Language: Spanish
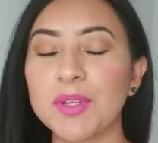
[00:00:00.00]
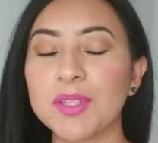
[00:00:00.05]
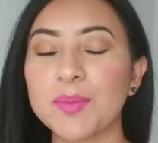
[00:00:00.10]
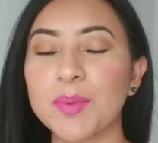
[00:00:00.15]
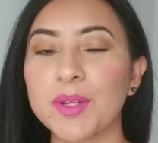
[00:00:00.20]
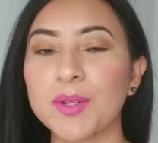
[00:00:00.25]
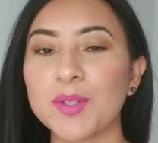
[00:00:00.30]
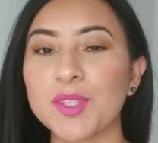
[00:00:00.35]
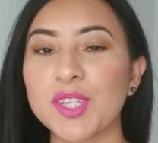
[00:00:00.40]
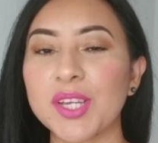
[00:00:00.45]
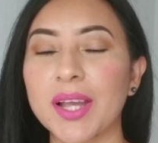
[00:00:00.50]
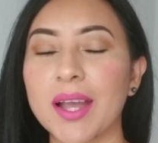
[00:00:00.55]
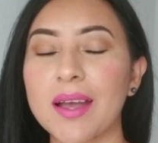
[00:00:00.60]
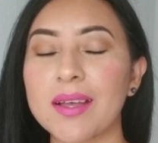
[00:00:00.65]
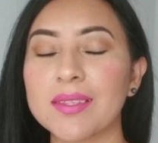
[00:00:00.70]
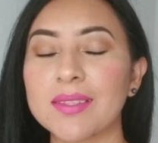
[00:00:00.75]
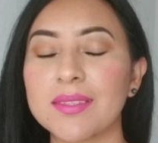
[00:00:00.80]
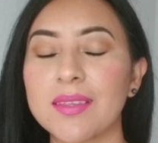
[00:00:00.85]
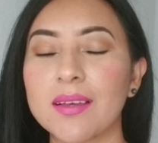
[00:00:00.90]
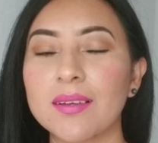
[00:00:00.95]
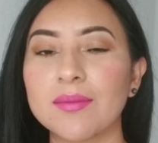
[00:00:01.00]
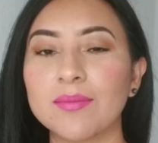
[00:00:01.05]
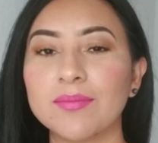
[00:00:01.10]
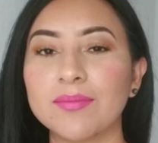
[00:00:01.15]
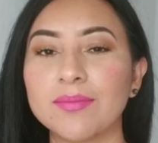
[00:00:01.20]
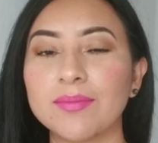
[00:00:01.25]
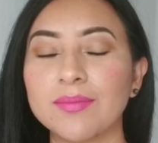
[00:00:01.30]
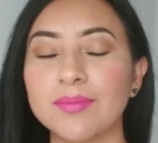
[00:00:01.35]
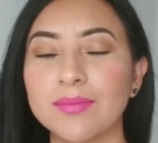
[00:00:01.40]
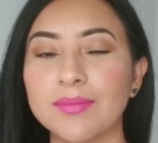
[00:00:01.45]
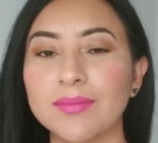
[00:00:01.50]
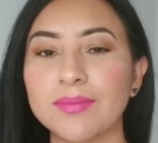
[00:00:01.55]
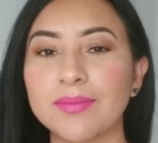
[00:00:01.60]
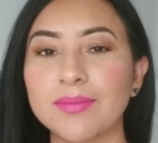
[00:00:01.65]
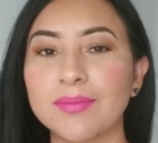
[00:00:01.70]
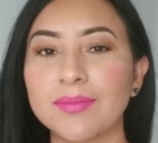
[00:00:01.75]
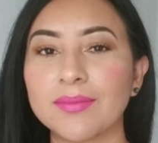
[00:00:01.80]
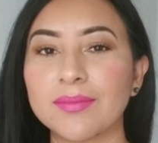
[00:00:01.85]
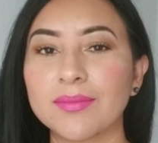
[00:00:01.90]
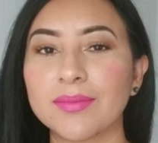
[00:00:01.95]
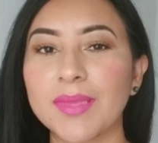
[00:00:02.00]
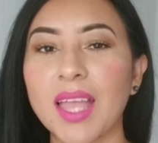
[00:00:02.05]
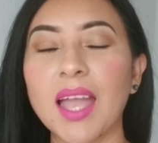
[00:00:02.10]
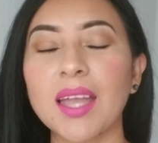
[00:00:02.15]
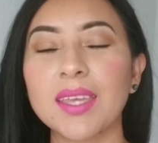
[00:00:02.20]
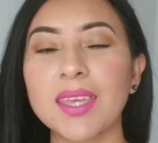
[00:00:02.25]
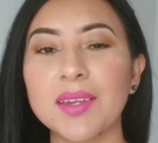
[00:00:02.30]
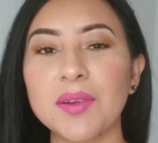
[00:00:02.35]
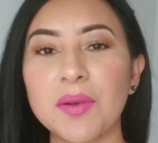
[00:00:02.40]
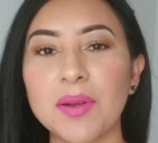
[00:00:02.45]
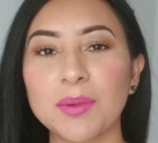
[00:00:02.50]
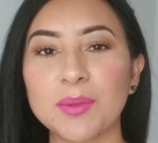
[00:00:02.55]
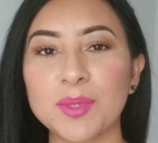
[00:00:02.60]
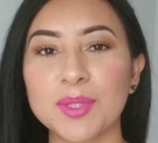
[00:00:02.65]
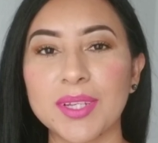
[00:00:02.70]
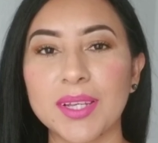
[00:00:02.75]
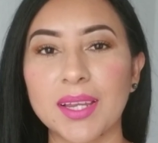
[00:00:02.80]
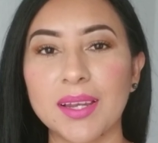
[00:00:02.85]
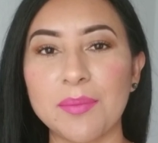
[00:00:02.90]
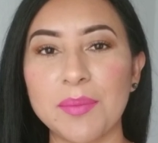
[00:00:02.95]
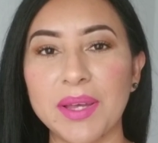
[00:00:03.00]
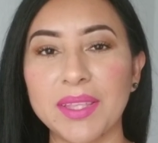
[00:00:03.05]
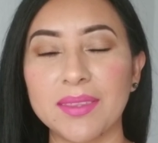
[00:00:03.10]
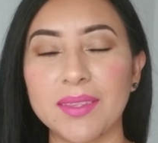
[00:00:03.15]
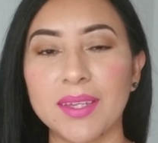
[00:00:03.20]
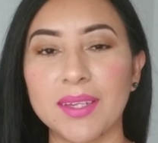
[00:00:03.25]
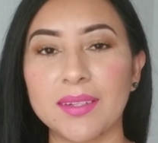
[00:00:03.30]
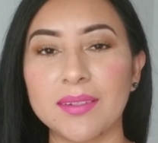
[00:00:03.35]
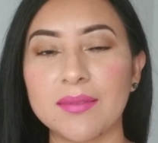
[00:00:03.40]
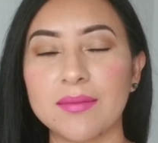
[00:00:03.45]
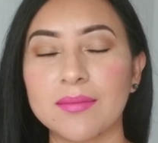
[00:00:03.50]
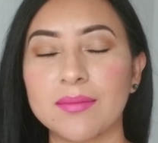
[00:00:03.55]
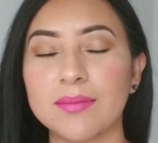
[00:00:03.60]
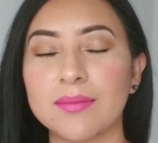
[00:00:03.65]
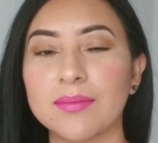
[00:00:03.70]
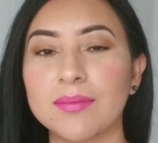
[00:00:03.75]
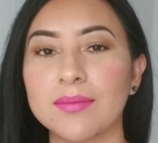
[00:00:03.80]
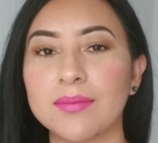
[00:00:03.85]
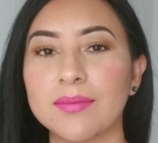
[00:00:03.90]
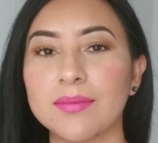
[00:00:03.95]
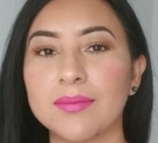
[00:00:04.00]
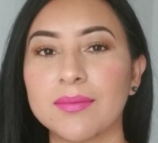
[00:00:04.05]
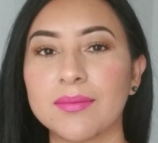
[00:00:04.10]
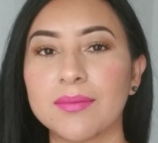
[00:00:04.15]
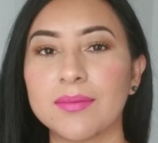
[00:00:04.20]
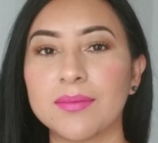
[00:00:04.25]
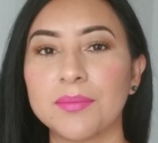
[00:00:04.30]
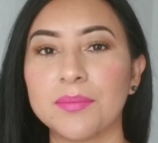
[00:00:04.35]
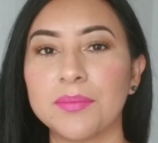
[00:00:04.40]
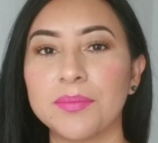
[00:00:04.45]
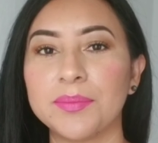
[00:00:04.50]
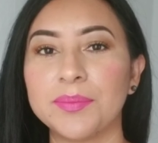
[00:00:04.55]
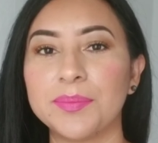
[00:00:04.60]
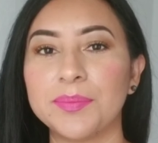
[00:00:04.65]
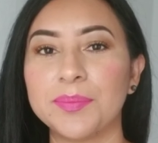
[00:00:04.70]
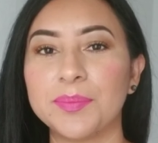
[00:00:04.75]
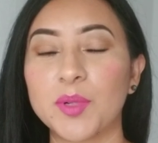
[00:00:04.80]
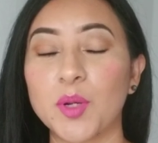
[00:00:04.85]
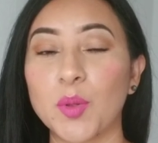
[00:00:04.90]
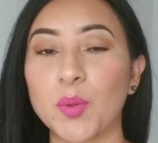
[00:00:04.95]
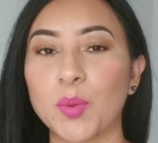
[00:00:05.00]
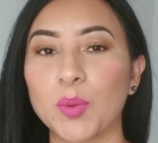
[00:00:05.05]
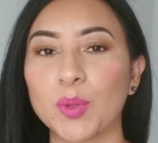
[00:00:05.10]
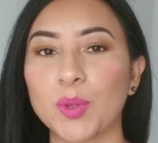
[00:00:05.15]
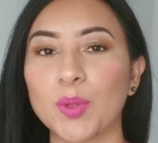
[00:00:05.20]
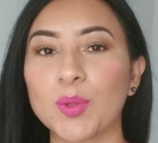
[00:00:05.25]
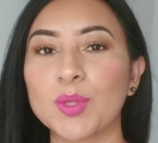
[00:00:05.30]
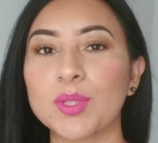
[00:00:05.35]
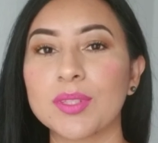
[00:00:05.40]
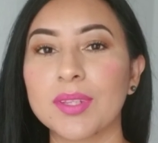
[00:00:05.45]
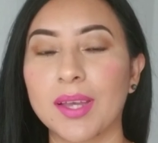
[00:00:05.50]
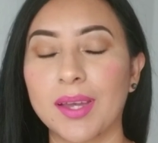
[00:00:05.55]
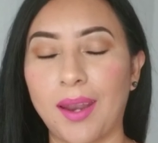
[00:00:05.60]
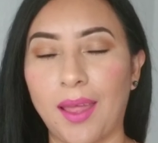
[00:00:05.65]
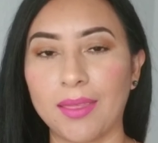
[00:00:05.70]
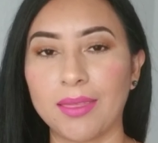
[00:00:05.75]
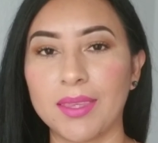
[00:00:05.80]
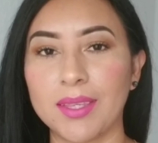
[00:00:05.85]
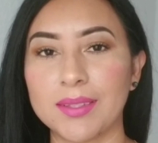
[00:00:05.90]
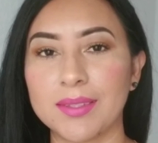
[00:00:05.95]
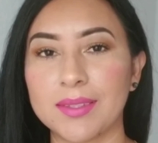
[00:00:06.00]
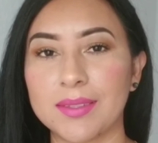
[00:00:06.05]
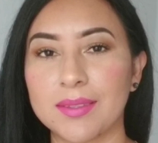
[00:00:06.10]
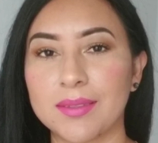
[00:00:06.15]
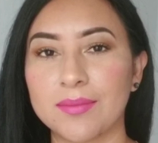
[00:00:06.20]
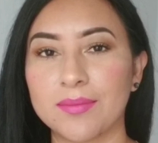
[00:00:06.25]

Bueno chicas, ¿a quién no le gusta que le manden productos gratis?